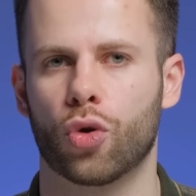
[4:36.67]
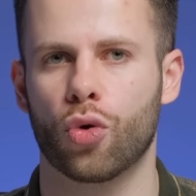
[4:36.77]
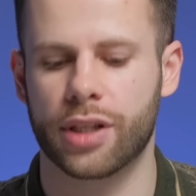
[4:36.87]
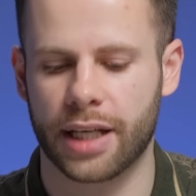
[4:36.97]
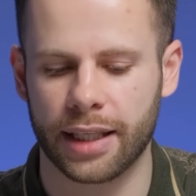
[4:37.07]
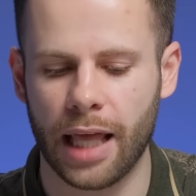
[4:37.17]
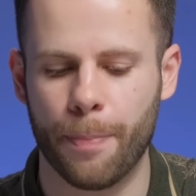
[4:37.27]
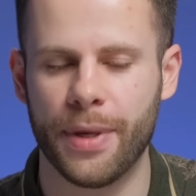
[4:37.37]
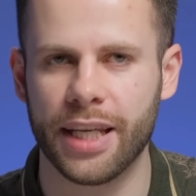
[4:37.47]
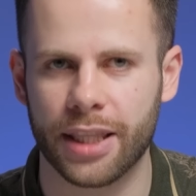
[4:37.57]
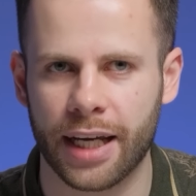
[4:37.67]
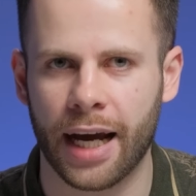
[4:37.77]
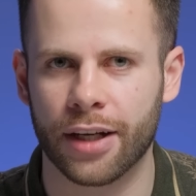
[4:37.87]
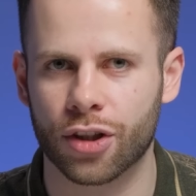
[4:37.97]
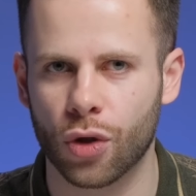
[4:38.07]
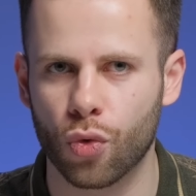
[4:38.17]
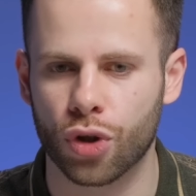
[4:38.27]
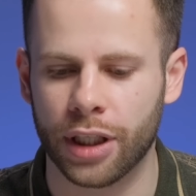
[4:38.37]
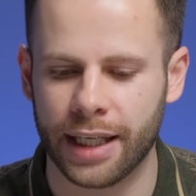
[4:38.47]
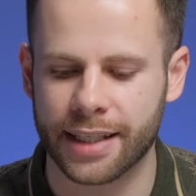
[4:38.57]
То есть, когда перетыкаешь
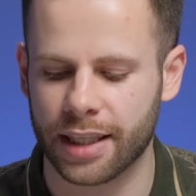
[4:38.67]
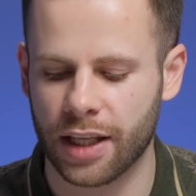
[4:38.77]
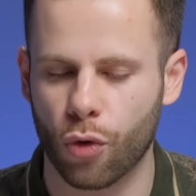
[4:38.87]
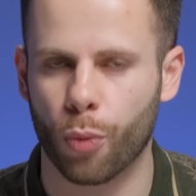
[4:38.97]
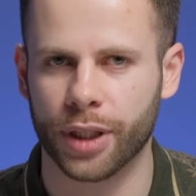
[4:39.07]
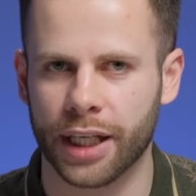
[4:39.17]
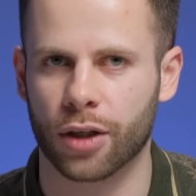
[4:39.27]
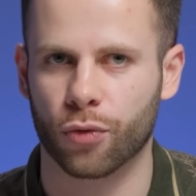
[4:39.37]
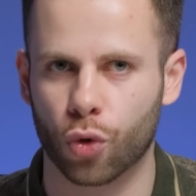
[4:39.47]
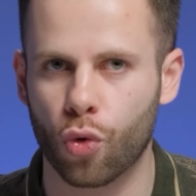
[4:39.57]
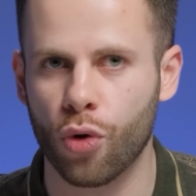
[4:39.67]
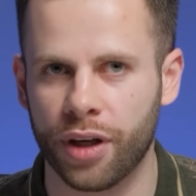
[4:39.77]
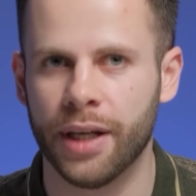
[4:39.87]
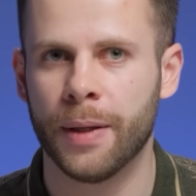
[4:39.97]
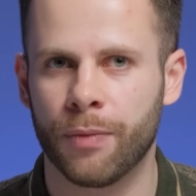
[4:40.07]
наушники из одного плеера в другой